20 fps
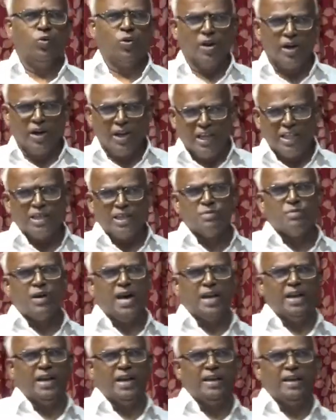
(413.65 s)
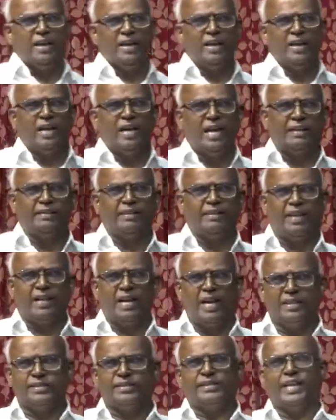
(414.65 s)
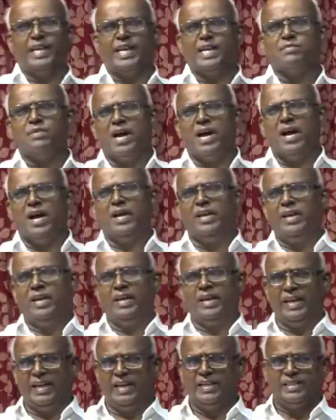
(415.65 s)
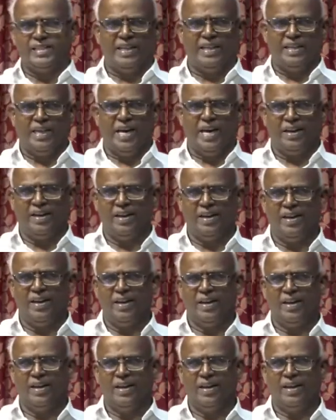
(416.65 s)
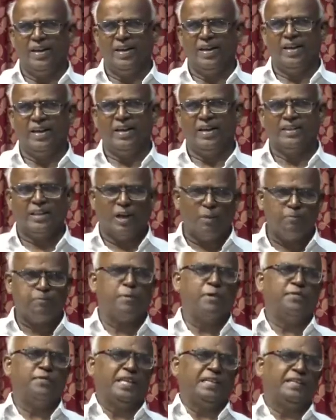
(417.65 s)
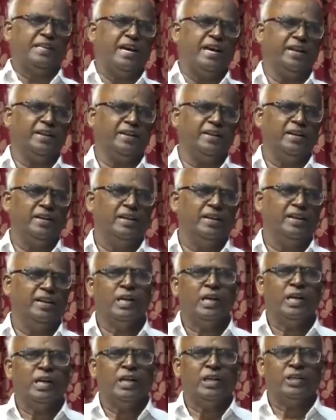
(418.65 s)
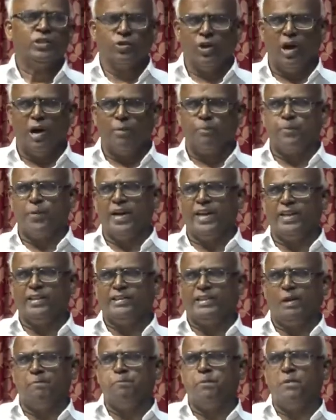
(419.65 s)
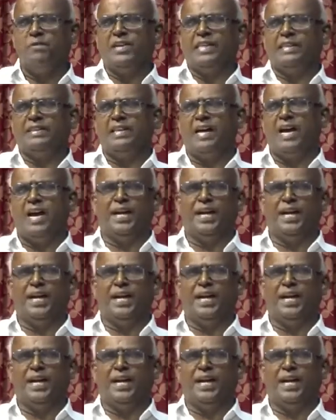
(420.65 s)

ஒரு நீதிமானை கத்தர் ஆச்சரியமாய் என்ன செய்தார் தப்புவித்தார் ஸோ அப்படி தப்புவித்த